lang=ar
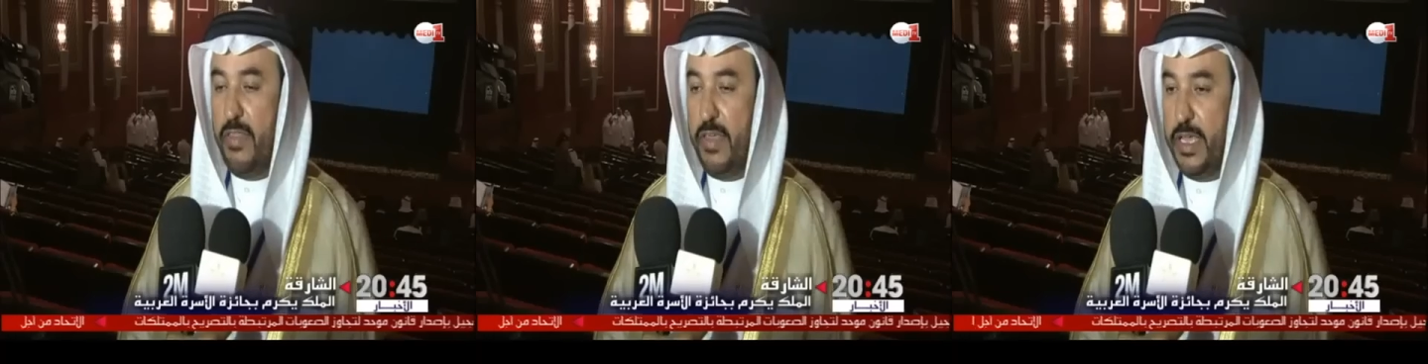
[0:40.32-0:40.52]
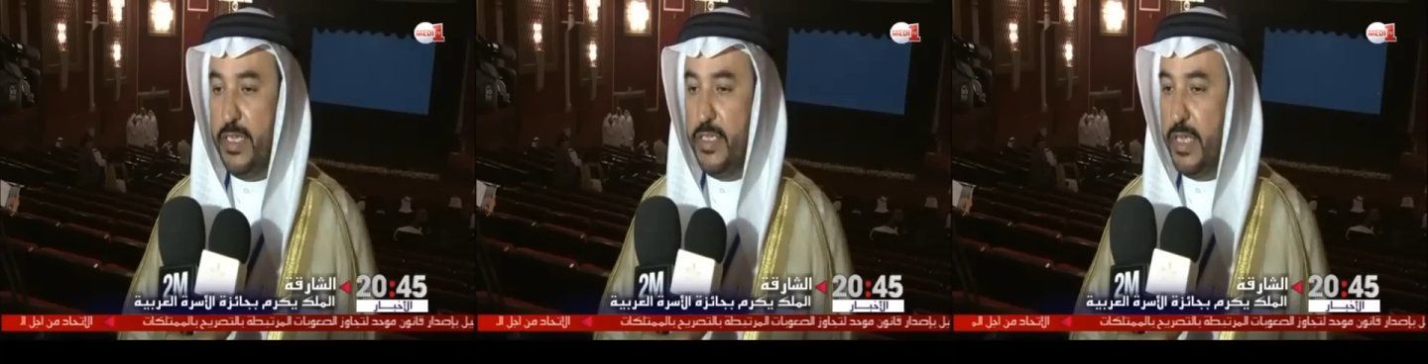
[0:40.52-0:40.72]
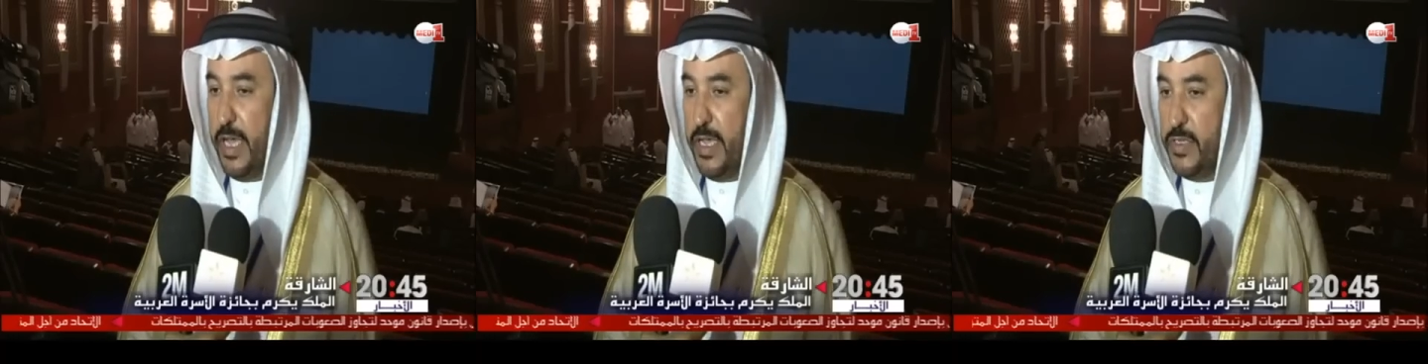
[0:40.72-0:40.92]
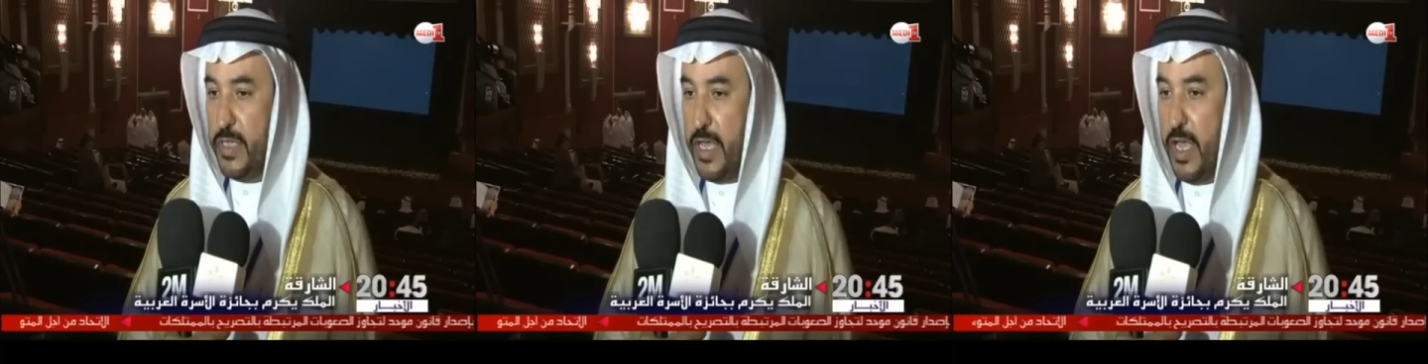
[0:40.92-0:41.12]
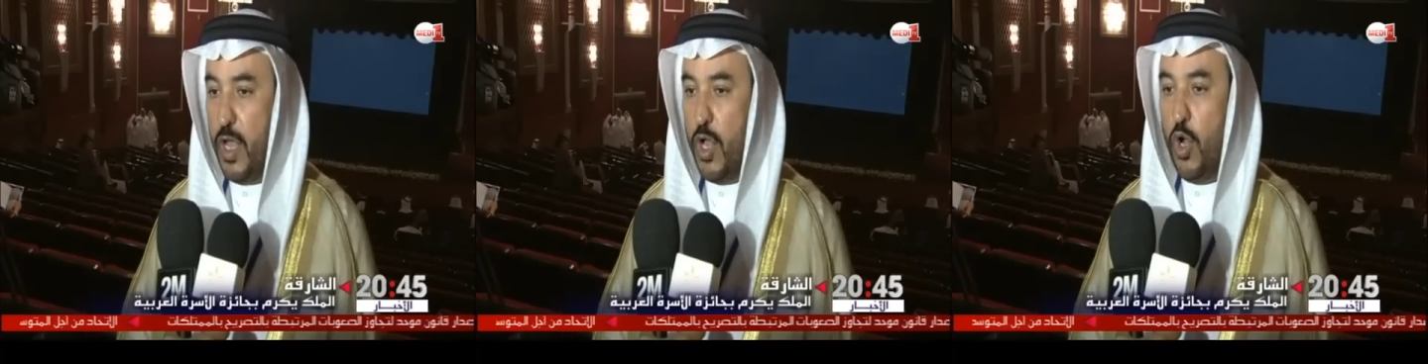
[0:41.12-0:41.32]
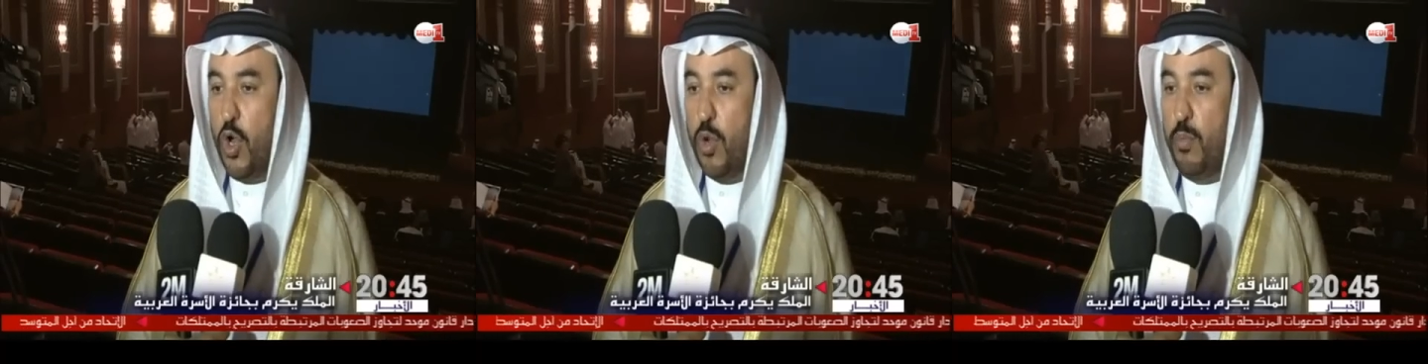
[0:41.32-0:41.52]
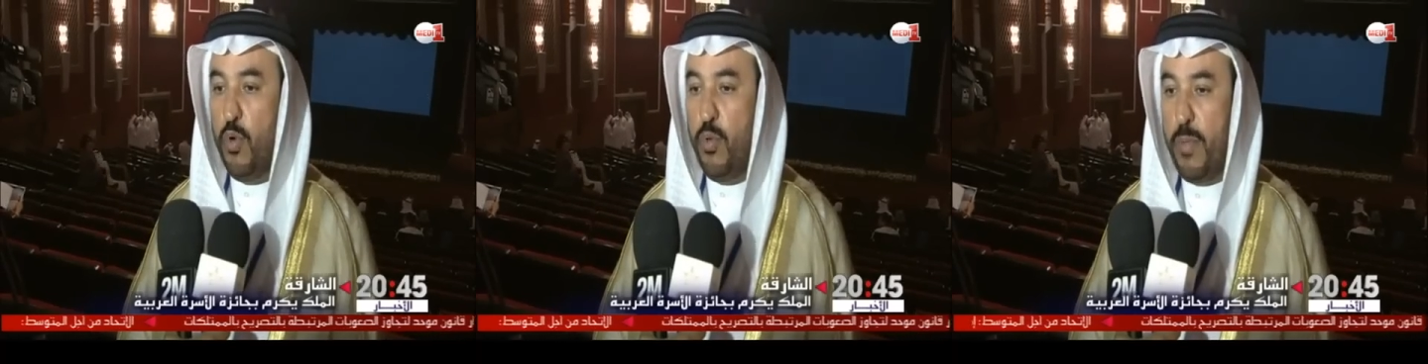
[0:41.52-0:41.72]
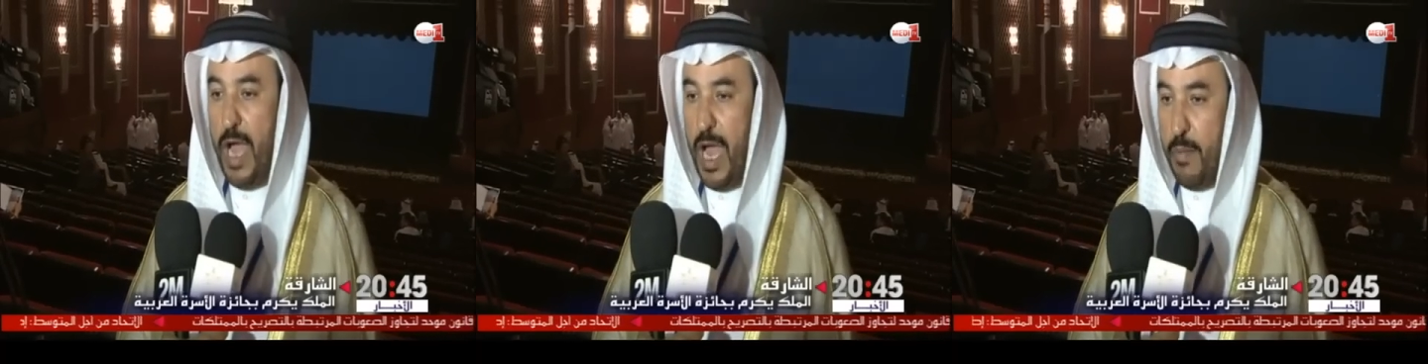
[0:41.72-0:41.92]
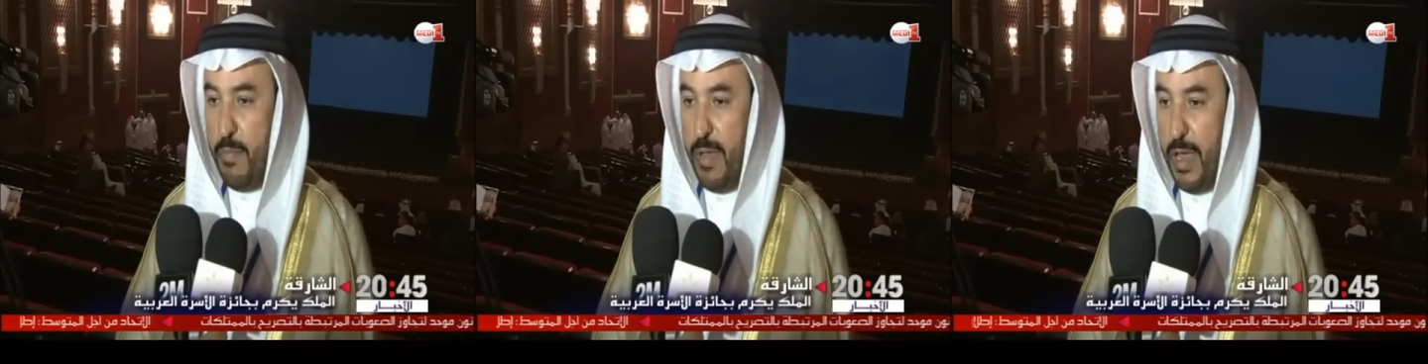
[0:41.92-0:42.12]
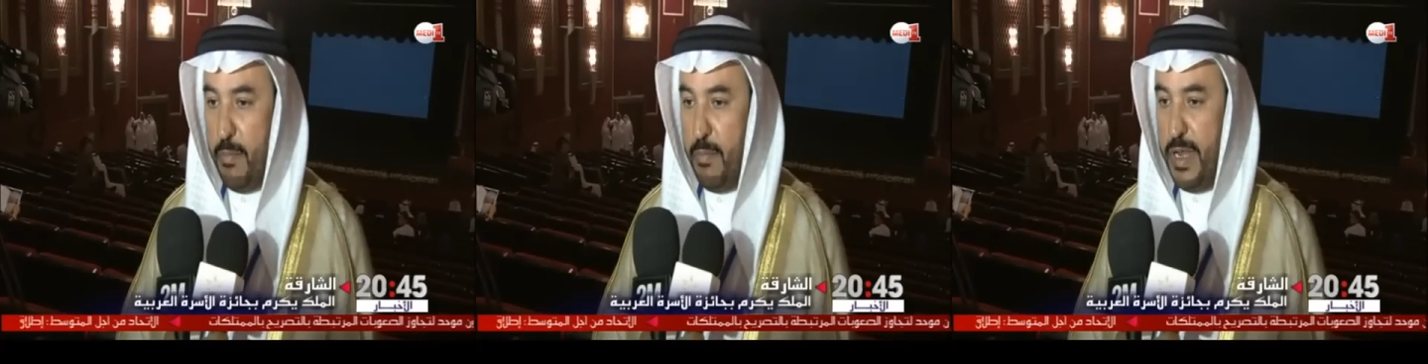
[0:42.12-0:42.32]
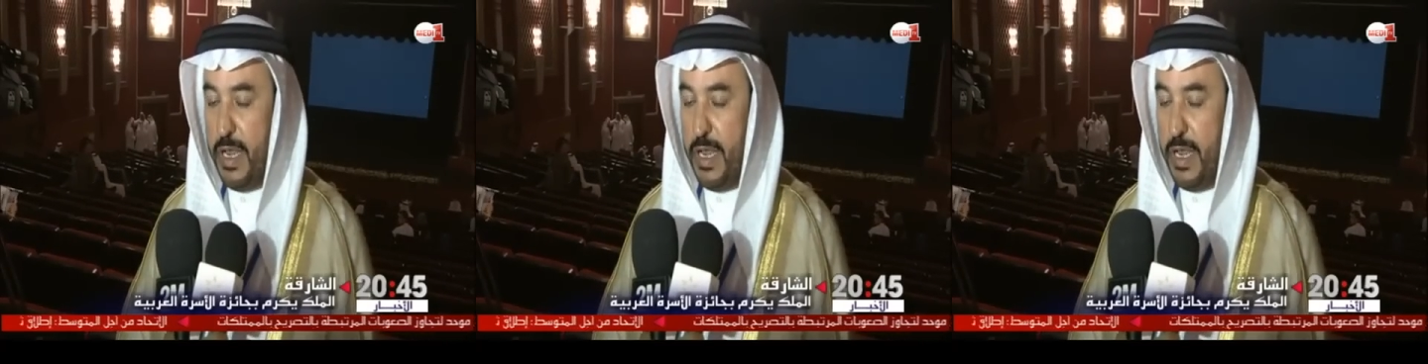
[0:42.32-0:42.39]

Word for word: هذه الجائزة عربون محبة